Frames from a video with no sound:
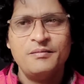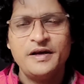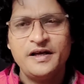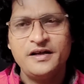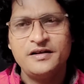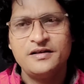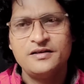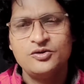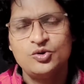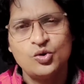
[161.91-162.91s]
मैं
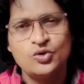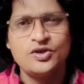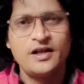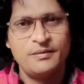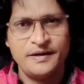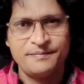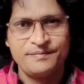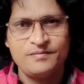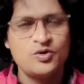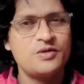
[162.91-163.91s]
दो साल में
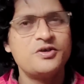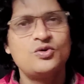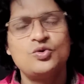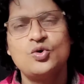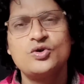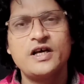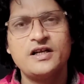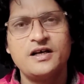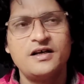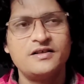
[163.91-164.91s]
मुझे बस तू दो
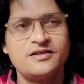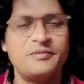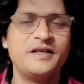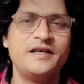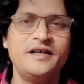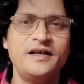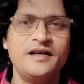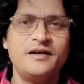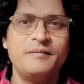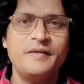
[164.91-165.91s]
साल का समय दे
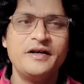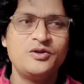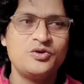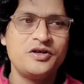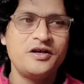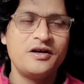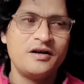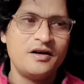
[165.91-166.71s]
मैं तुझे